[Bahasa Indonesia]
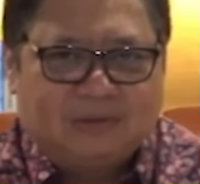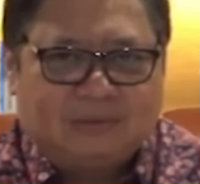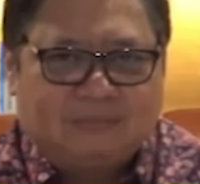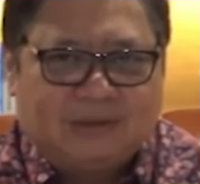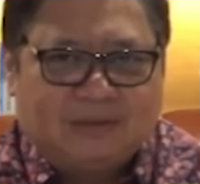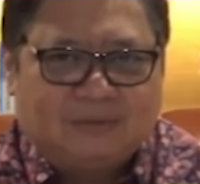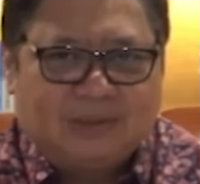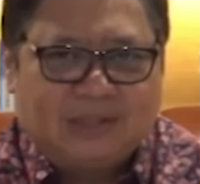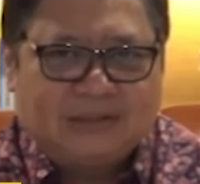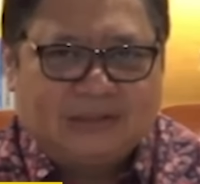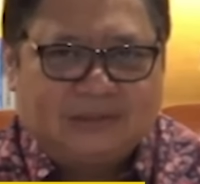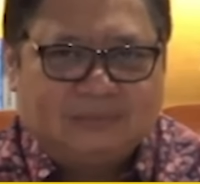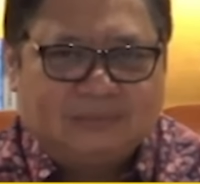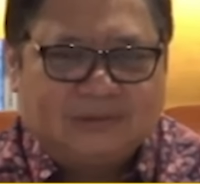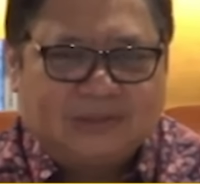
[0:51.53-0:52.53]
terbarukan
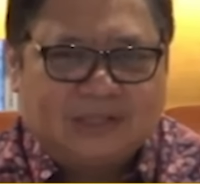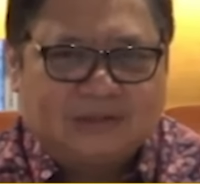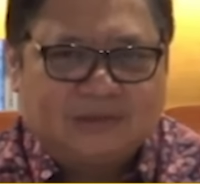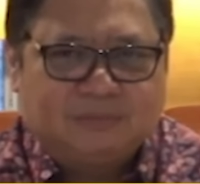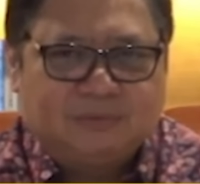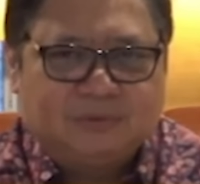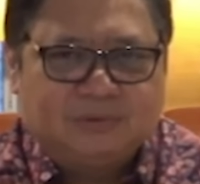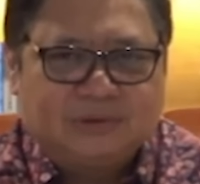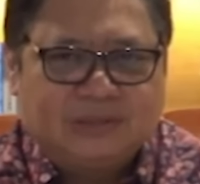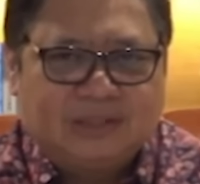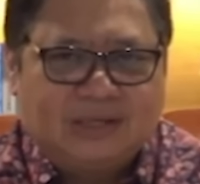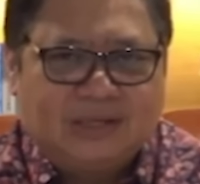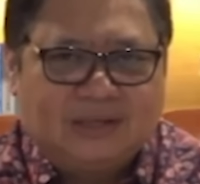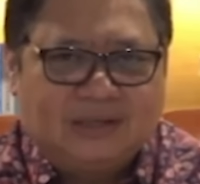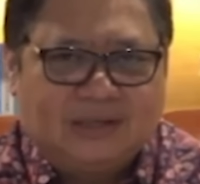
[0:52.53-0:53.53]
sebesar 10,5
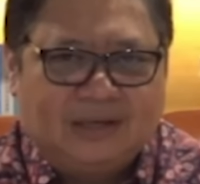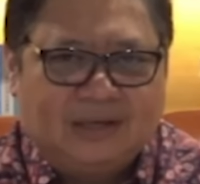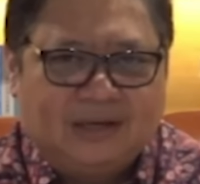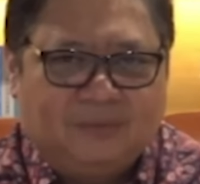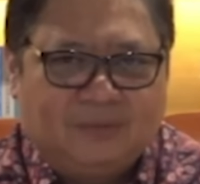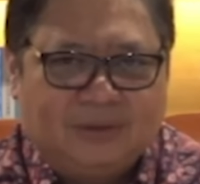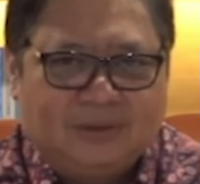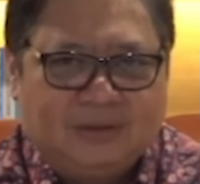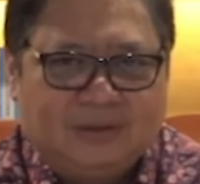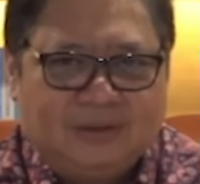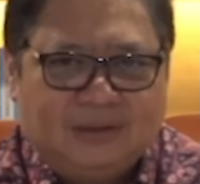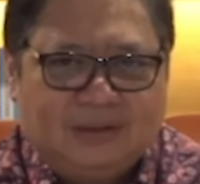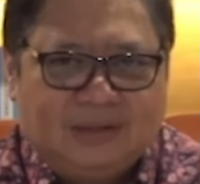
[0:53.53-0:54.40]
gigawatt